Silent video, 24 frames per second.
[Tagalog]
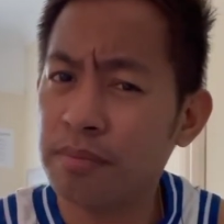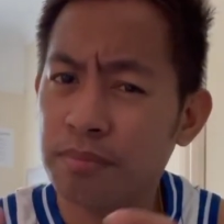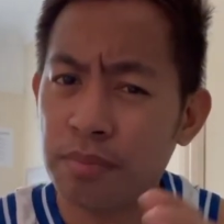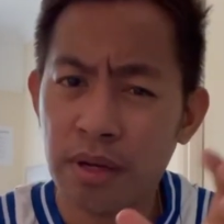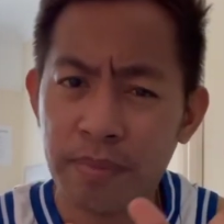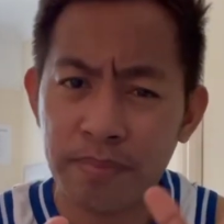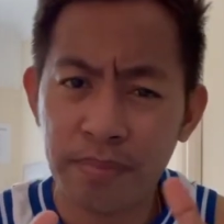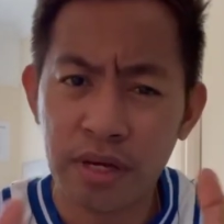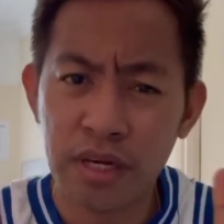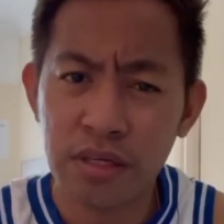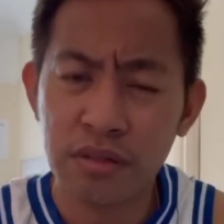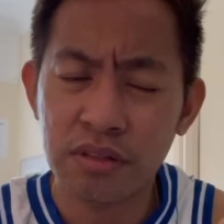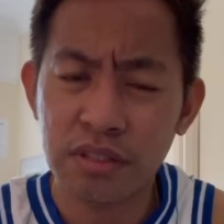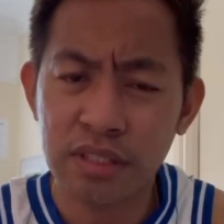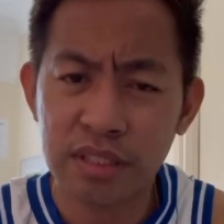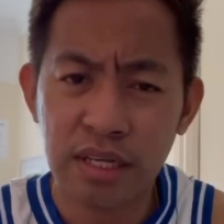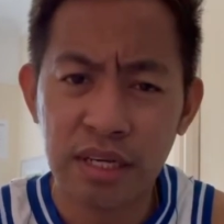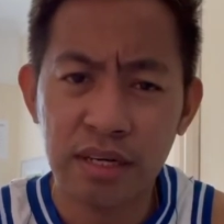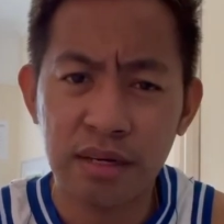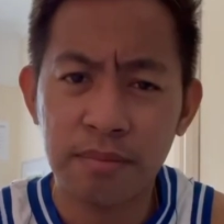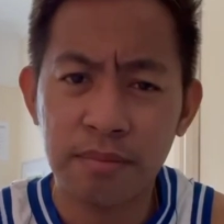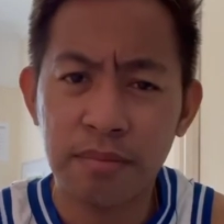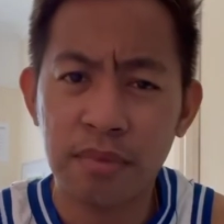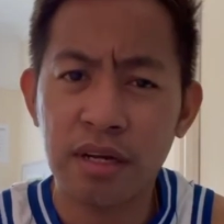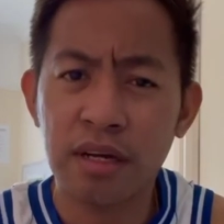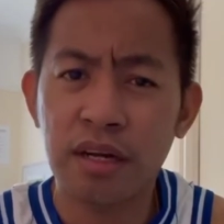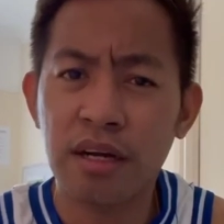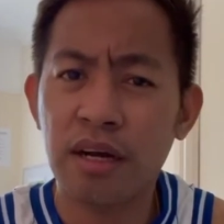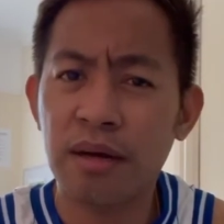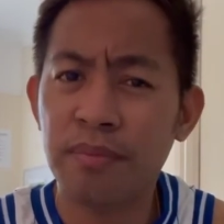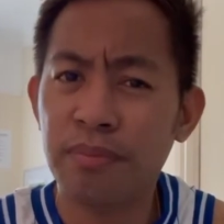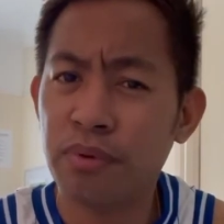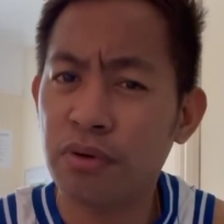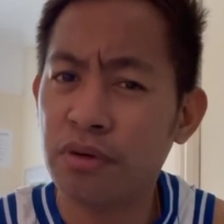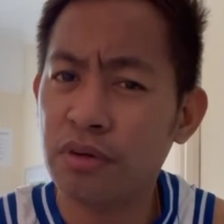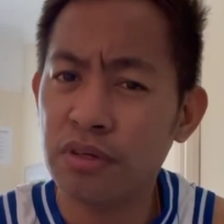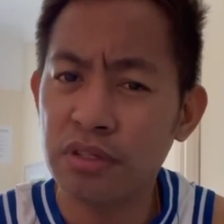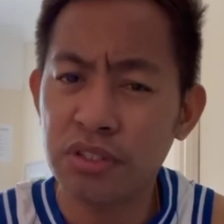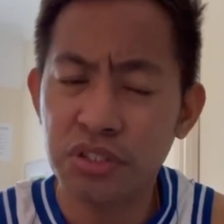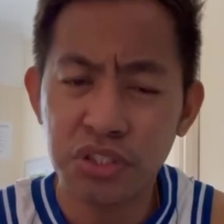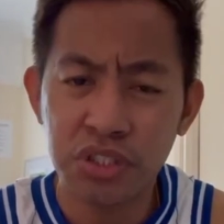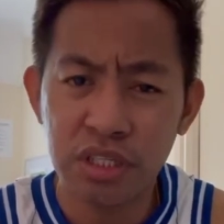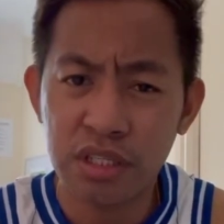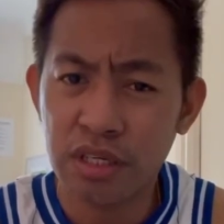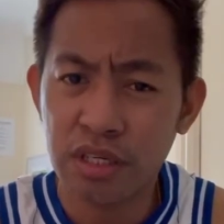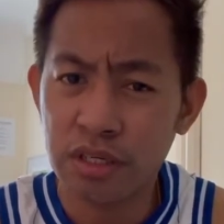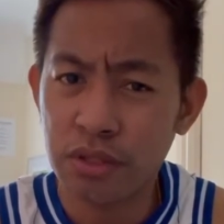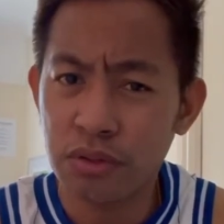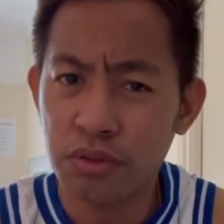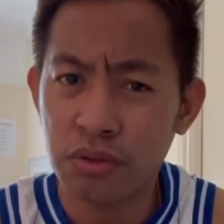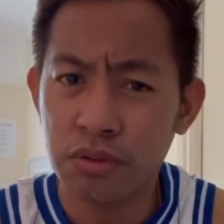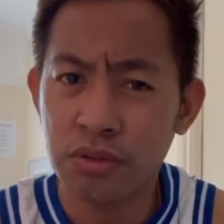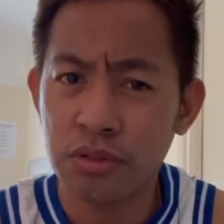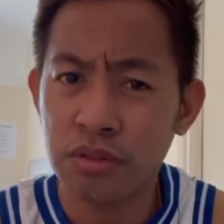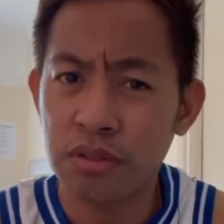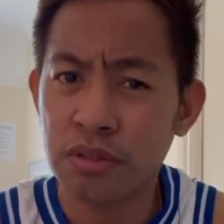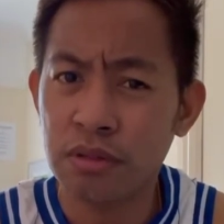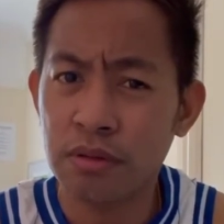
paano sana mag-apology kayo,